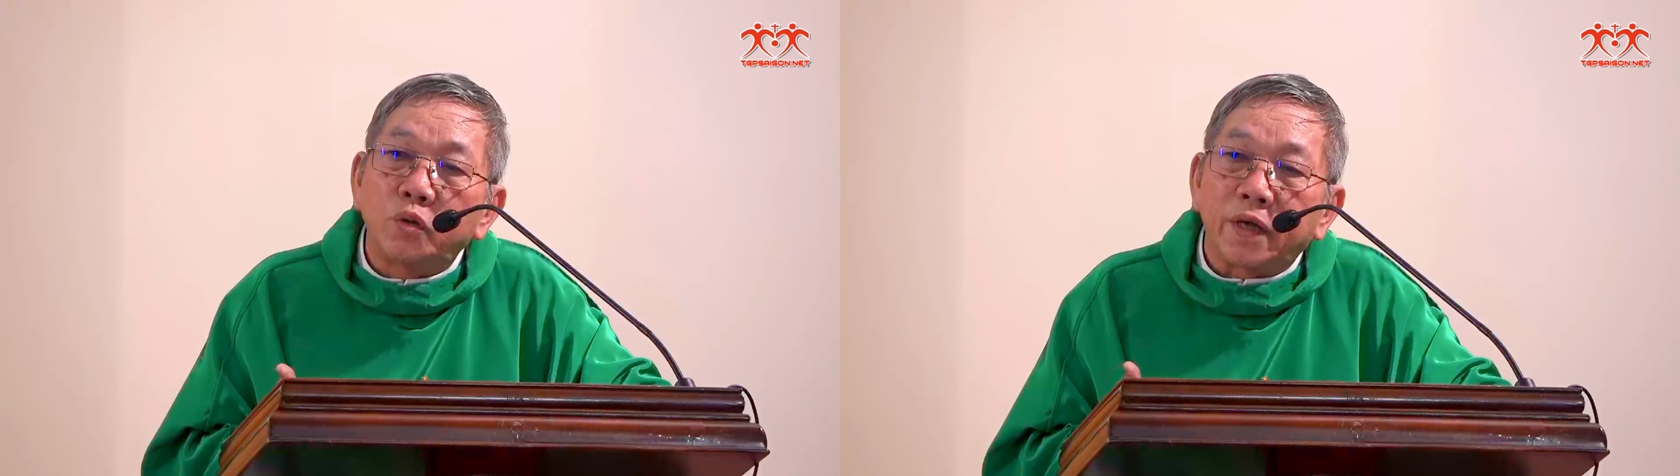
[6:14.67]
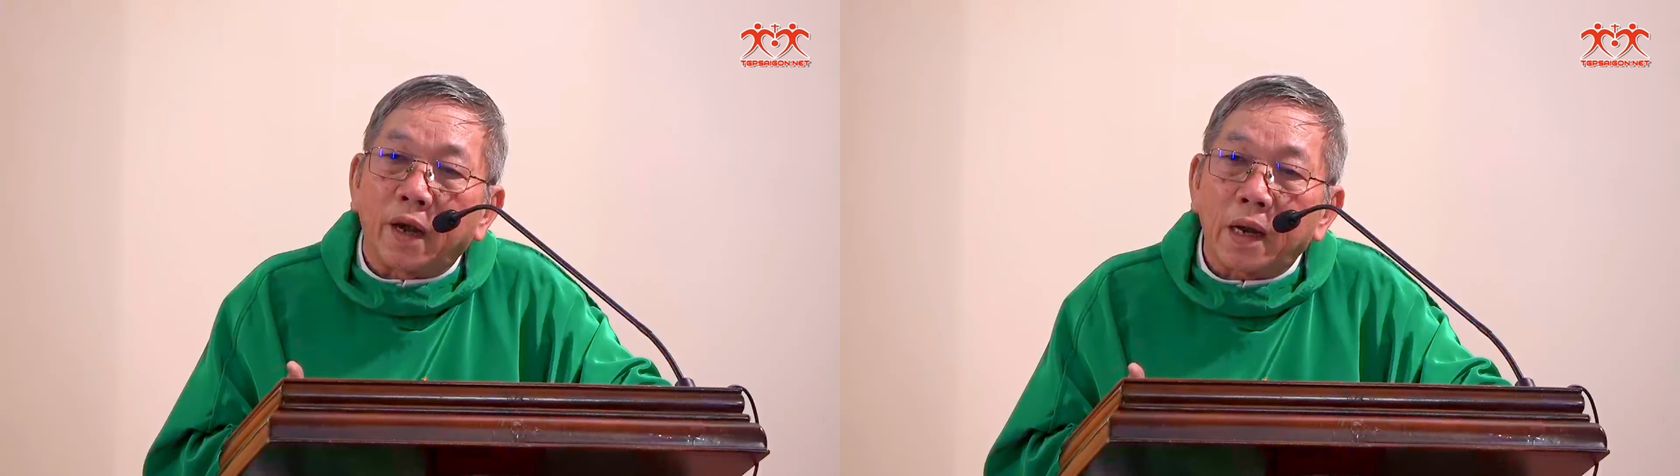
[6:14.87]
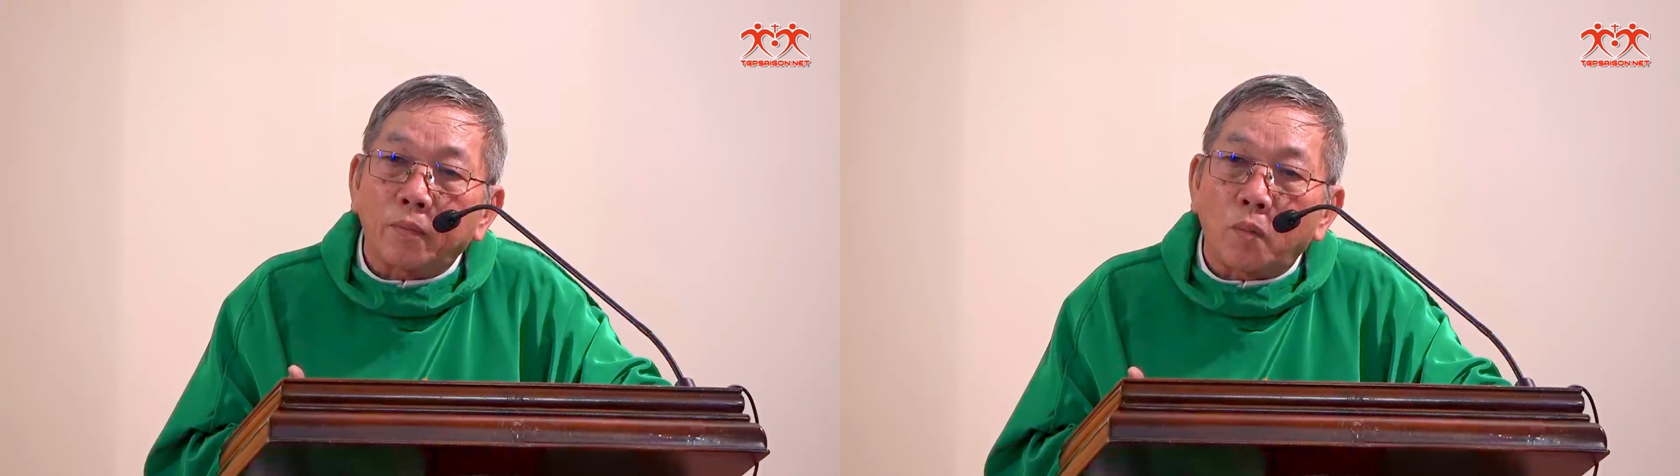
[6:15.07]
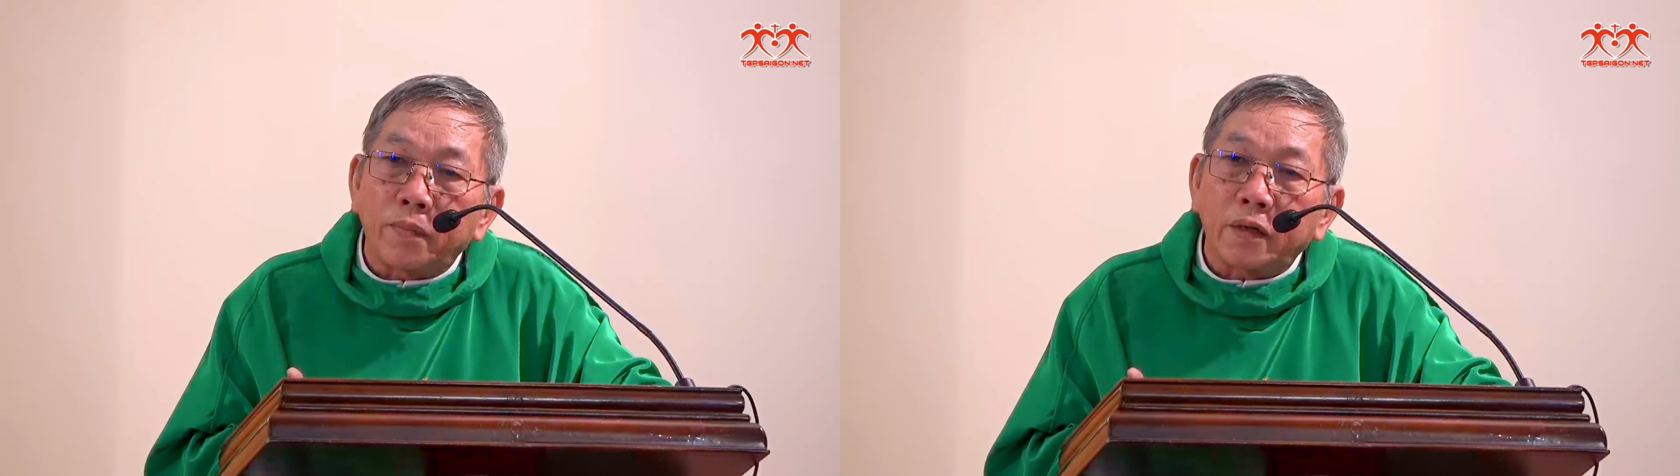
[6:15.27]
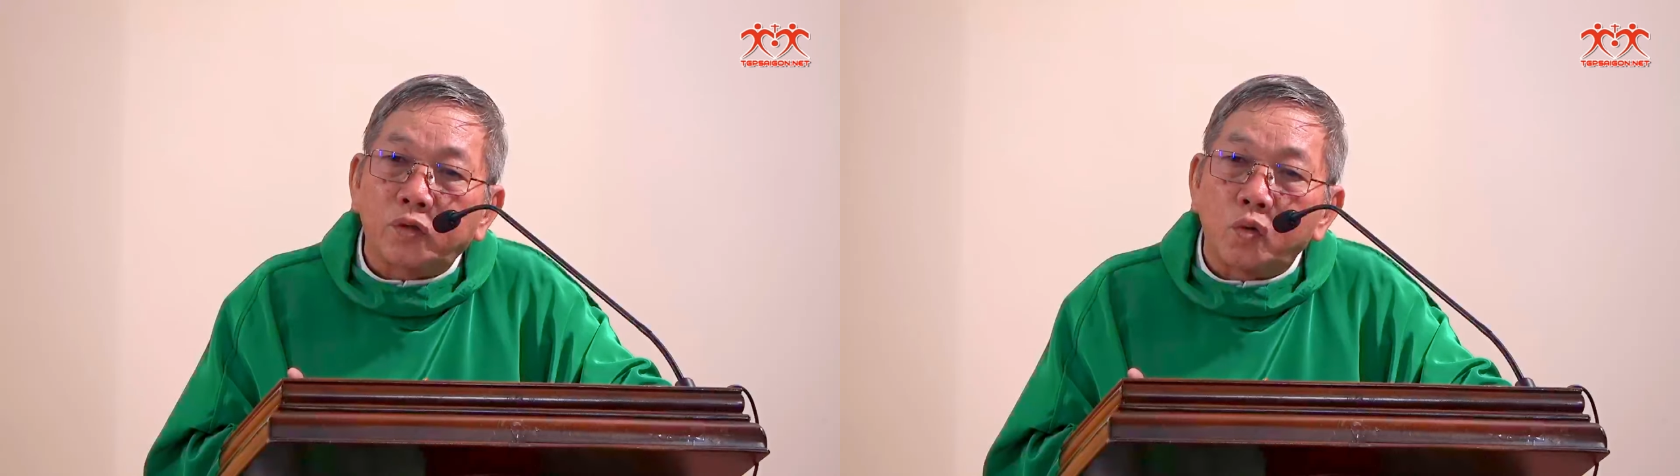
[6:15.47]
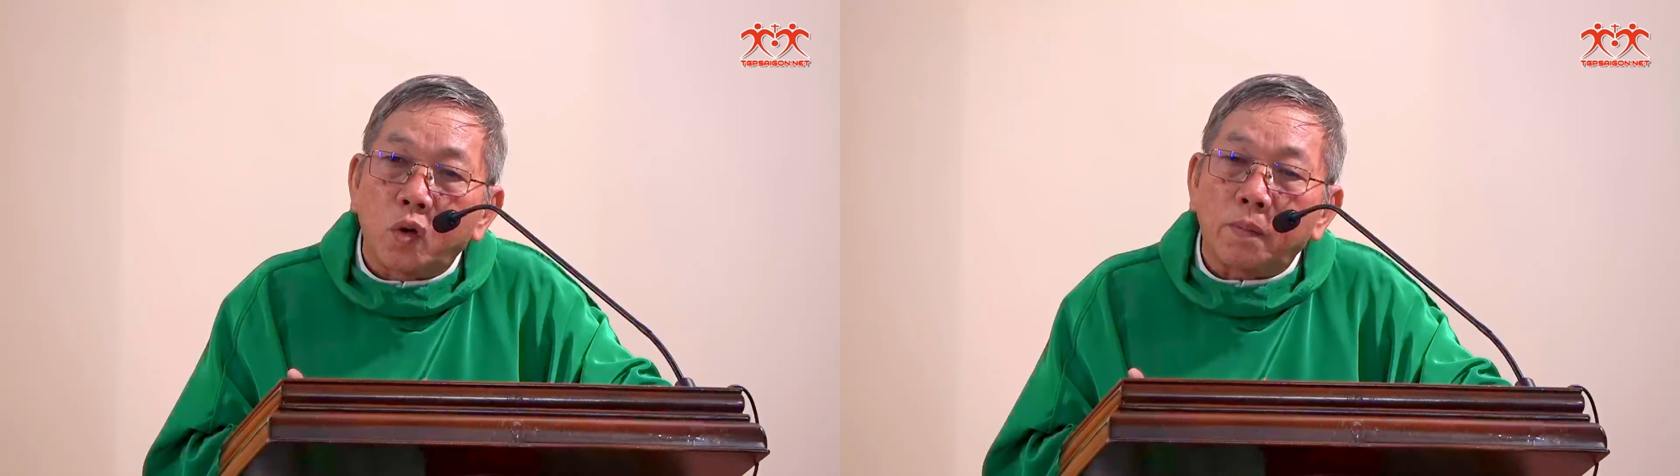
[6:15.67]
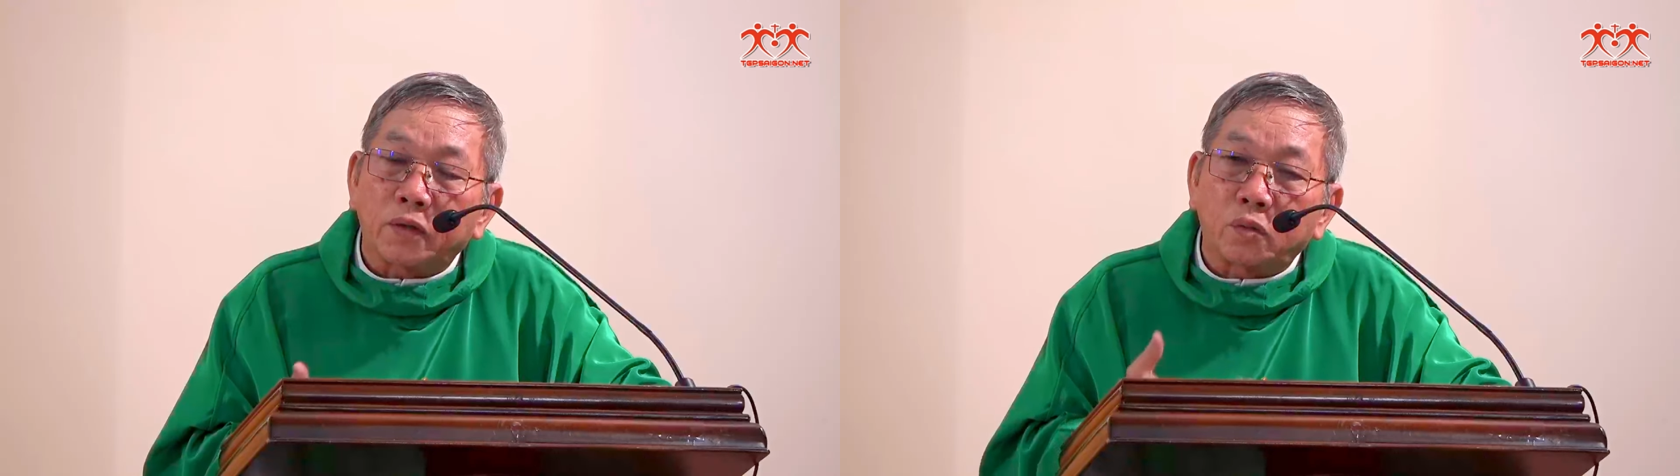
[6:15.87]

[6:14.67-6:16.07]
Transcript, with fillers: trẻ em hôm nay Chúa mà